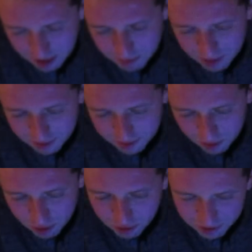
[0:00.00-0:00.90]
chyba
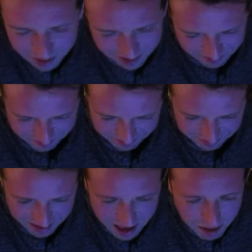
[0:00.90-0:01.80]
oglądają.
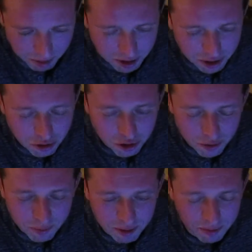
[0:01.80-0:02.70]
przecież
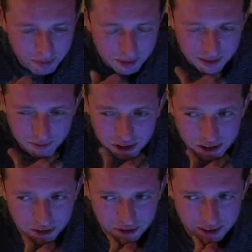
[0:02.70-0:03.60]
rzuciłem tym tematem trzy
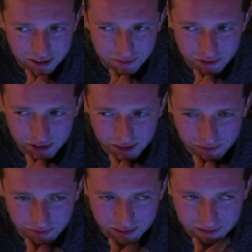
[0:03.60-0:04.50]
tygodnie temu, czy tam
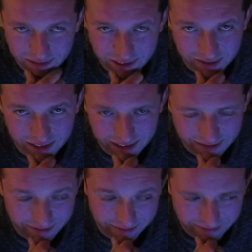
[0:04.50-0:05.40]
dwa, jakoś tak,
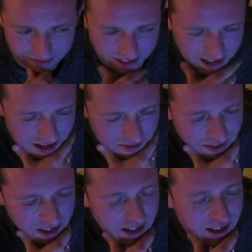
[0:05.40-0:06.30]
no.
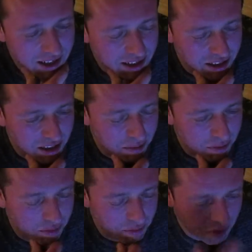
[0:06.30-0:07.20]
E, że,
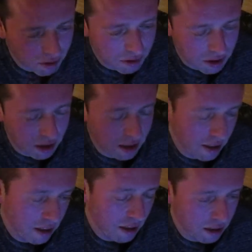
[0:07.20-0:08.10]
no, że
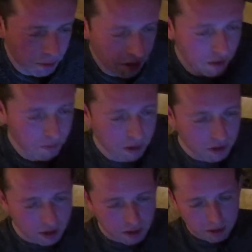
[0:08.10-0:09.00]
geje i lesbijki w
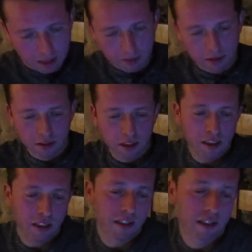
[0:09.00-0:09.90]
Polsce, gdyby tak bardzo chcieli
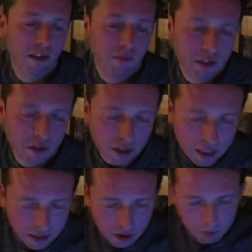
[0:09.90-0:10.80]
się integrować, to, to